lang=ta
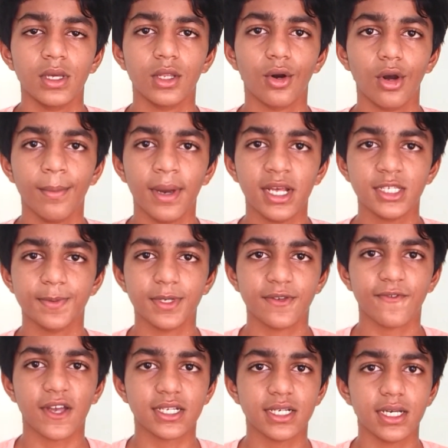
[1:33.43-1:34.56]
இதனோட மெயின்
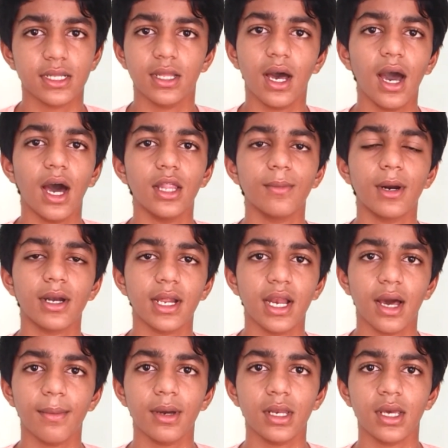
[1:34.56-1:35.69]
ஸ்பெசிஃபிகேஷன் இதுதான் அது மட்டும்
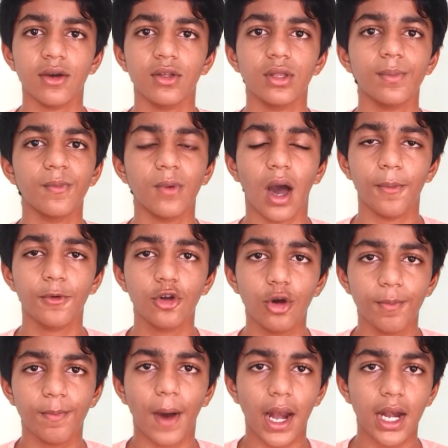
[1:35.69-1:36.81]
இல்லாமல் நீங்கள் வந்து அப் டு
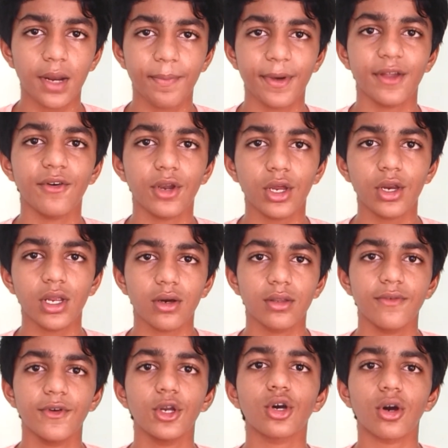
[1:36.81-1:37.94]
பன்னெண்டு பேர் வரையும் நீங்கள்
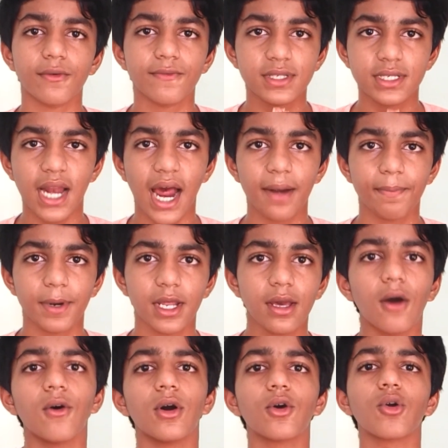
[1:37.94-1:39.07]
வந்து வீடியோ கான்ஃபரன்ஸில் ஆட் பண்ணி
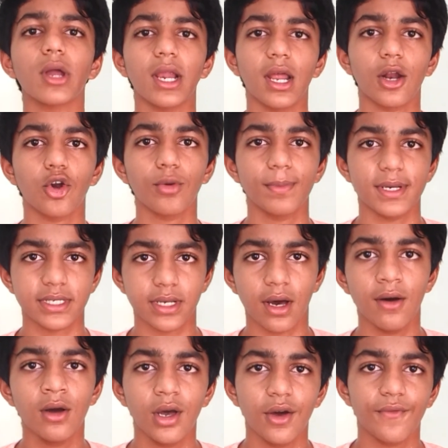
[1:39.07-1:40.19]
அவங்க கூட எல்லாரோடையும்
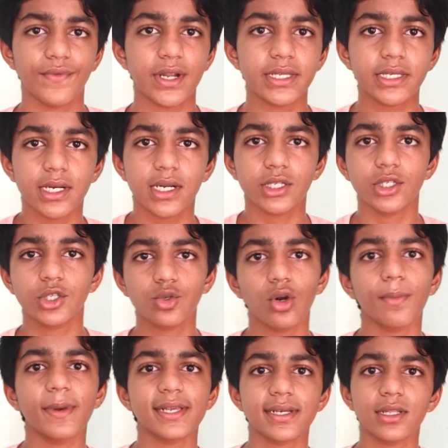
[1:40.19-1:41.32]
பேசலாம் ஃப்ரெண்ட்ஸ் ரிலேஷன்ஸ்
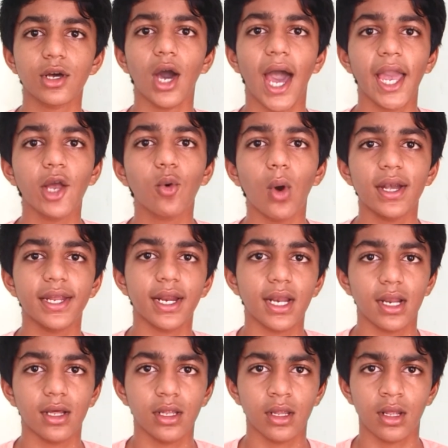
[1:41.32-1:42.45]
கூட பேசுறதுக்கு ஹை
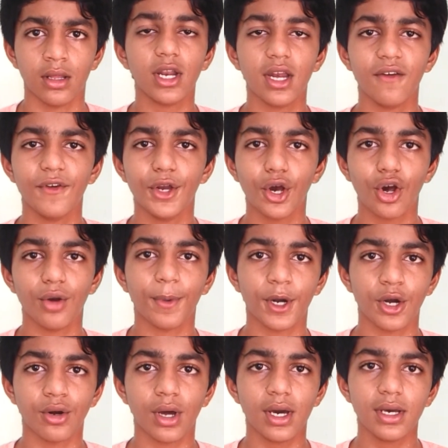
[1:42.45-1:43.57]
குவாலிட்டியான வீடியோ கால்
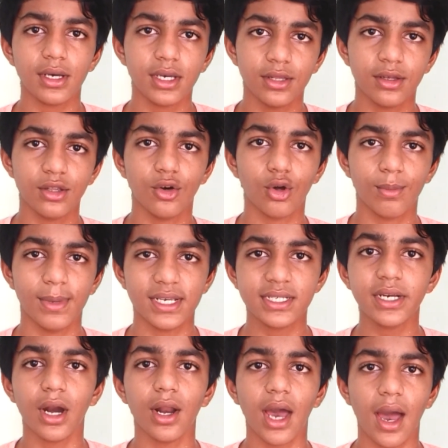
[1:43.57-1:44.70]
பண்ணோன்னா இது வந்து ஒரு
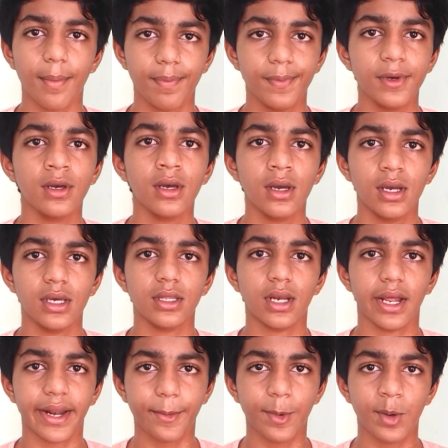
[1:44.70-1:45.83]
பெஸ்ட்டான ஆப் இதை
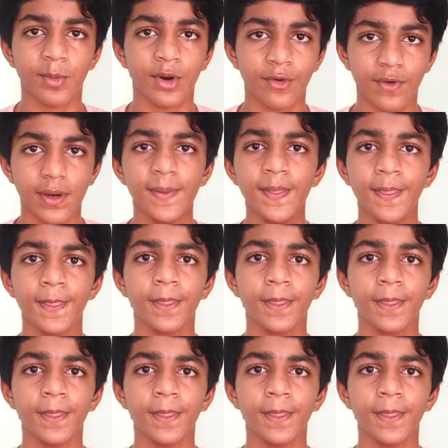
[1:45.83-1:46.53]
நான் ரெக்கமெண்ட் பண்ணுவேன்